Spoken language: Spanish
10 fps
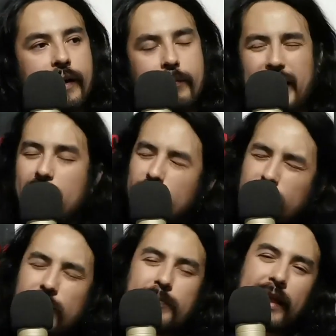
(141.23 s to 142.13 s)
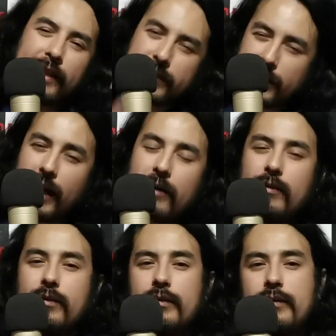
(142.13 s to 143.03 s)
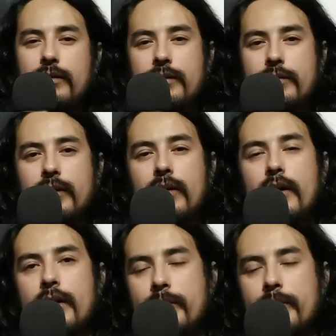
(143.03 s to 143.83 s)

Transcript: para algunos paradisiaco, ¿no?